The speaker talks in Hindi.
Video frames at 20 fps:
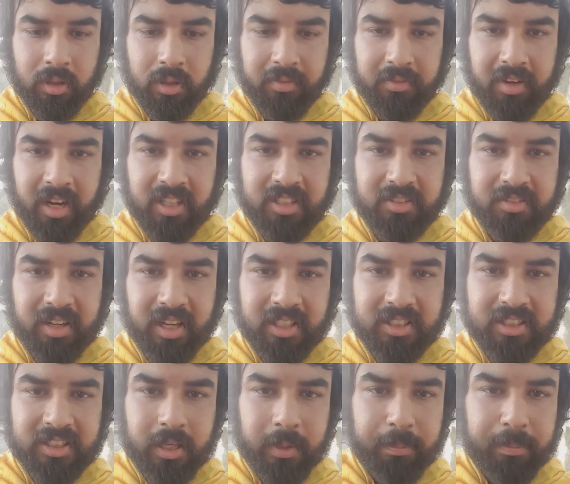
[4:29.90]
और
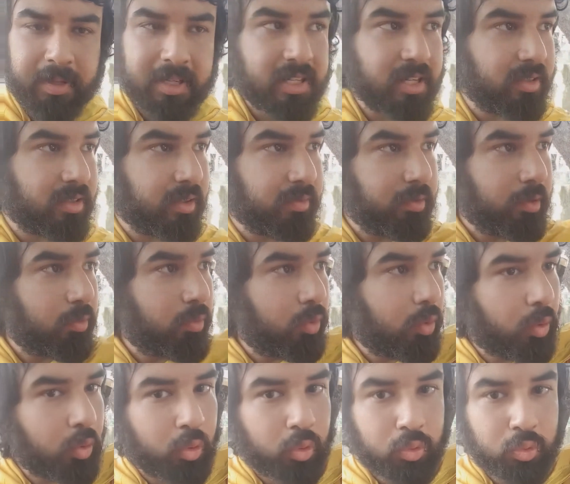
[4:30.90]
वृक्ष के पीछे से फिर
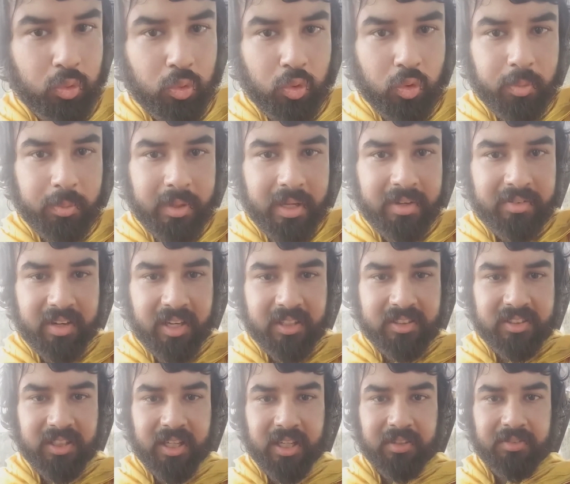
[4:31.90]
वो दूर में
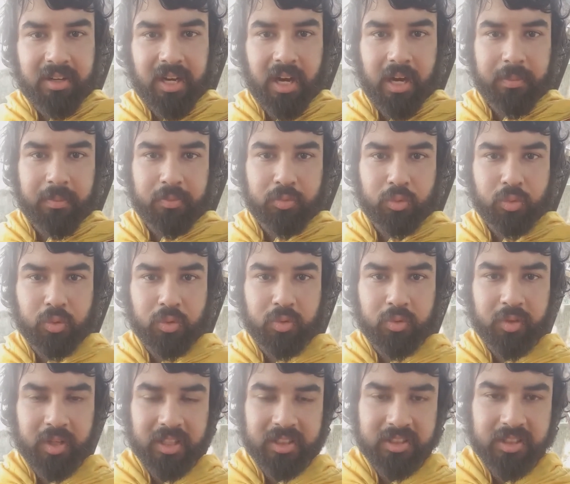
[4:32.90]
वृक्ष है वहां दूर
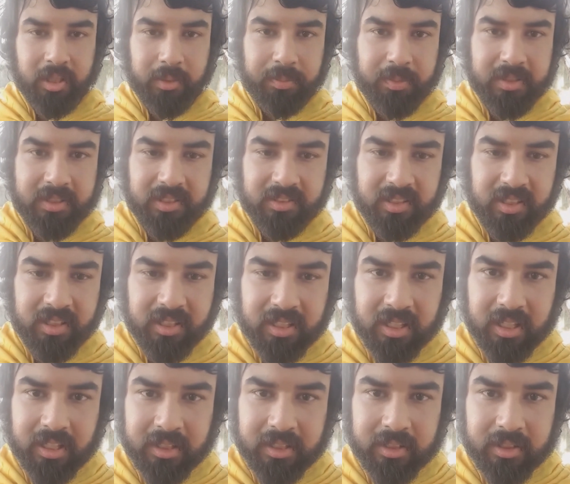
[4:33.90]
वृक्ष के पीछे से
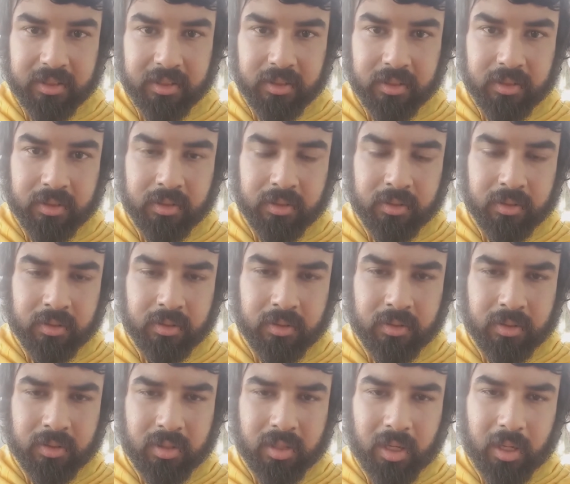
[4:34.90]
निकलेंगे
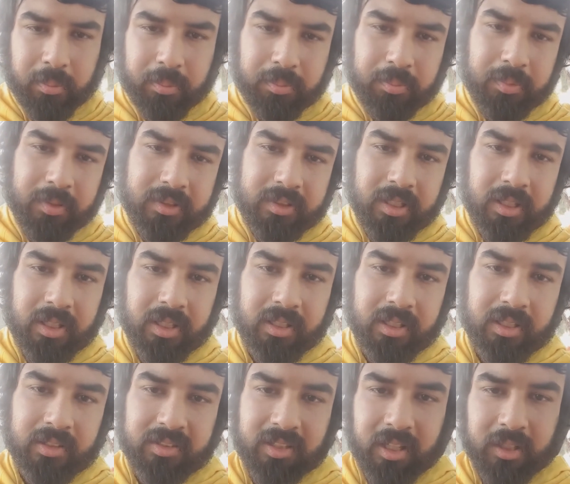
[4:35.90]
अब पीछे
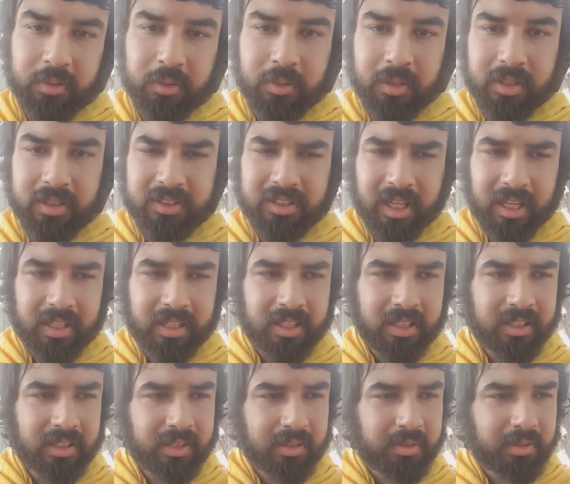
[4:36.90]
अन्य साधुगण जा
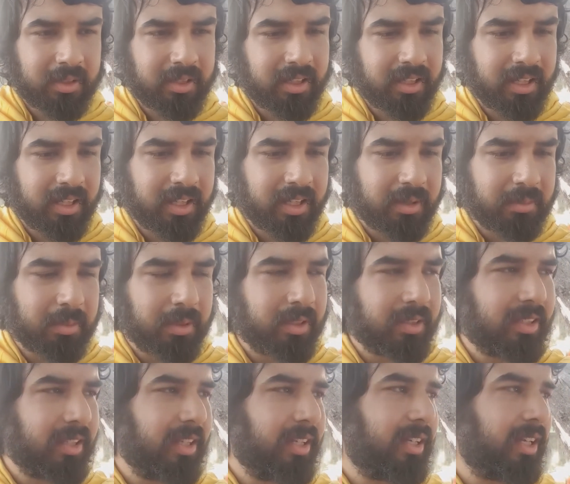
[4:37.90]
रहे हैं बोले ये रमन
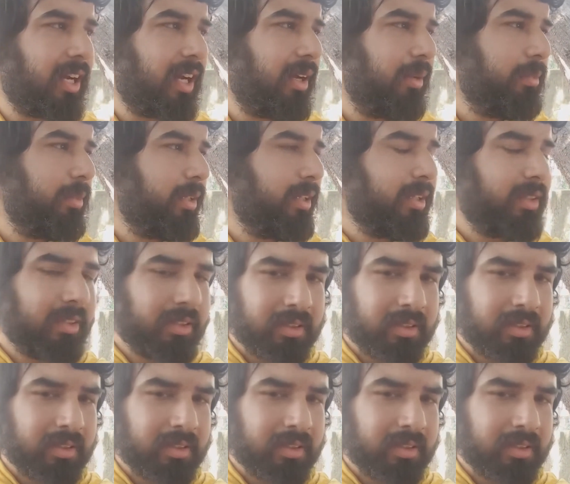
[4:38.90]
तो राम है